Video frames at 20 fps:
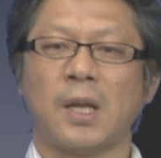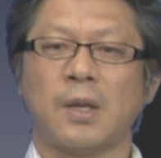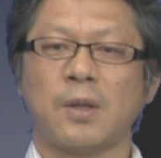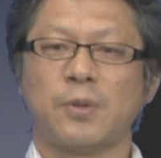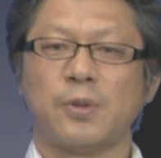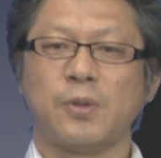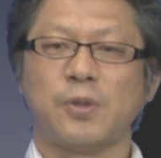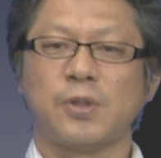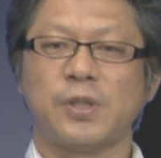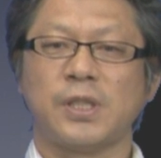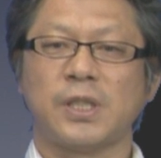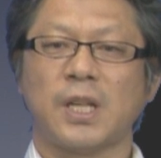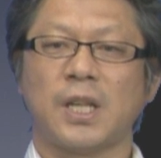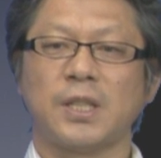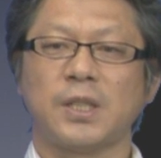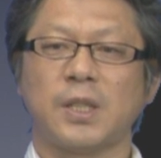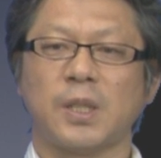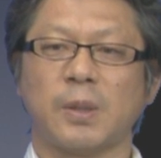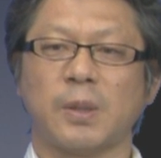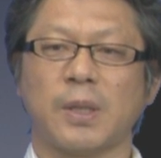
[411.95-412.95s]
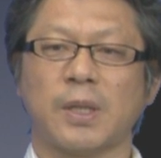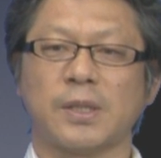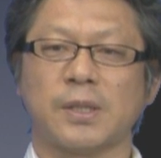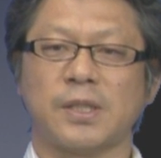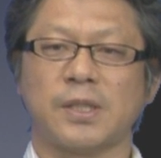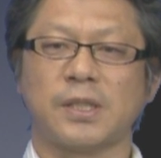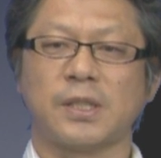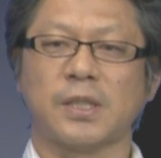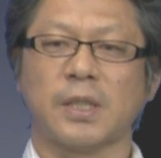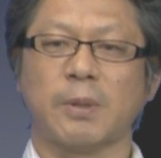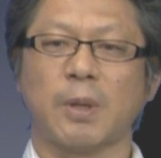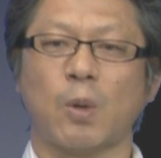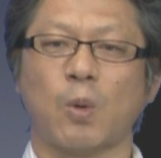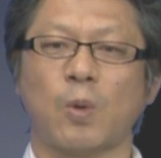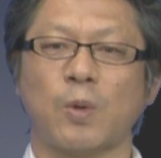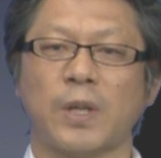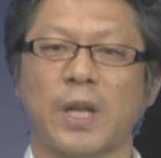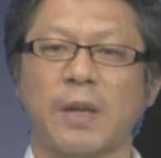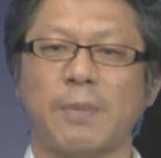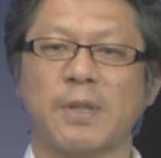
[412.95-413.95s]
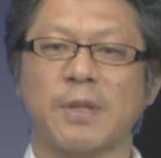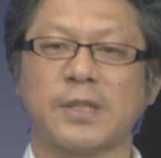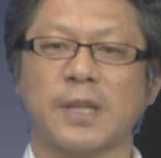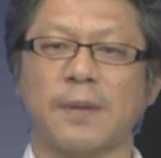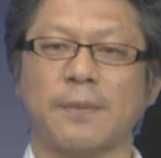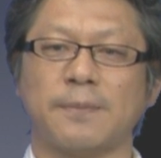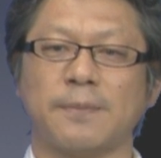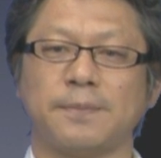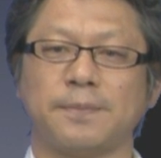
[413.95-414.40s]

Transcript: 風水鑑定は実際は行いません。